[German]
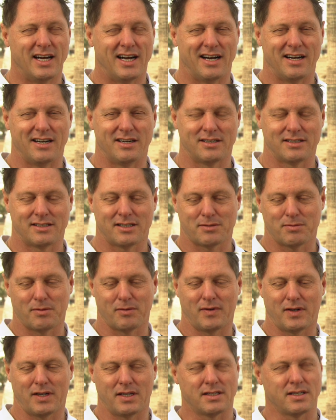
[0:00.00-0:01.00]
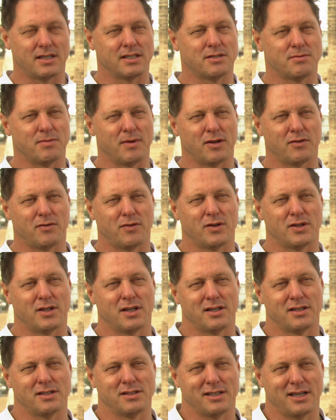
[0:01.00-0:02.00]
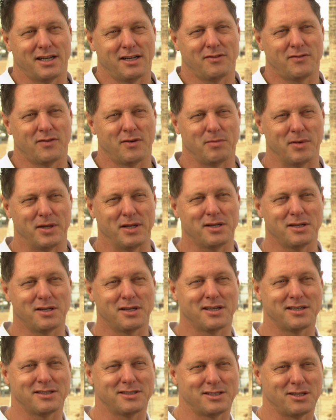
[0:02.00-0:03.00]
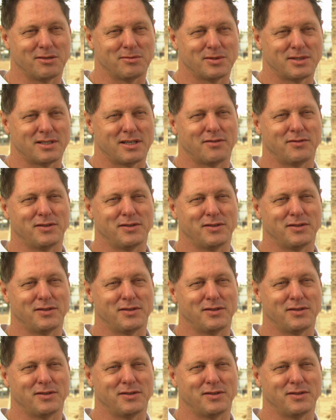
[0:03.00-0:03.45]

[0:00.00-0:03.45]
äh, dass man wirklich sein Smartphone dann direkt verbinden kann. Ich glaube, das ist sehr